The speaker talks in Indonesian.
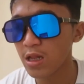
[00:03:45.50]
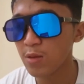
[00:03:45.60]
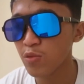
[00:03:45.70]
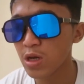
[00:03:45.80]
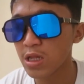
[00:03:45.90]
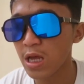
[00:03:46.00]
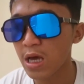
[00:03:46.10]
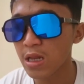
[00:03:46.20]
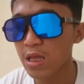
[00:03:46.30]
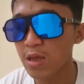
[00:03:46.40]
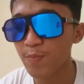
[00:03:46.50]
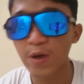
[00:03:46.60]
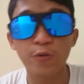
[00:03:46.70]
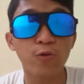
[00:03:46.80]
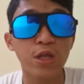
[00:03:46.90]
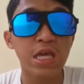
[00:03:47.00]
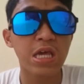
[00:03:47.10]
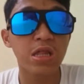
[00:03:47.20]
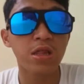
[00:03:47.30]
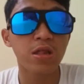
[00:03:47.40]
jadi mulai dari
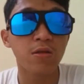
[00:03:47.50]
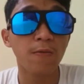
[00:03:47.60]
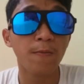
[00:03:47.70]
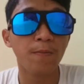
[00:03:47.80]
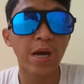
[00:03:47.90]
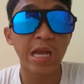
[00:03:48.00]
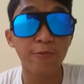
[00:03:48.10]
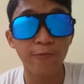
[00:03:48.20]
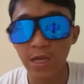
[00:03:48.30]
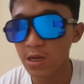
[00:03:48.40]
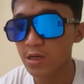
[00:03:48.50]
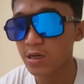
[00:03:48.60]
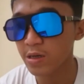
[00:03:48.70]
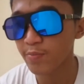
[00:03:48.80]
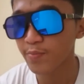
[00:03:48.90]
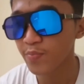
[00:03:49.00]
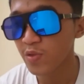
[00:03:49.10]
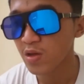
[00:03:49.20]
penulis main film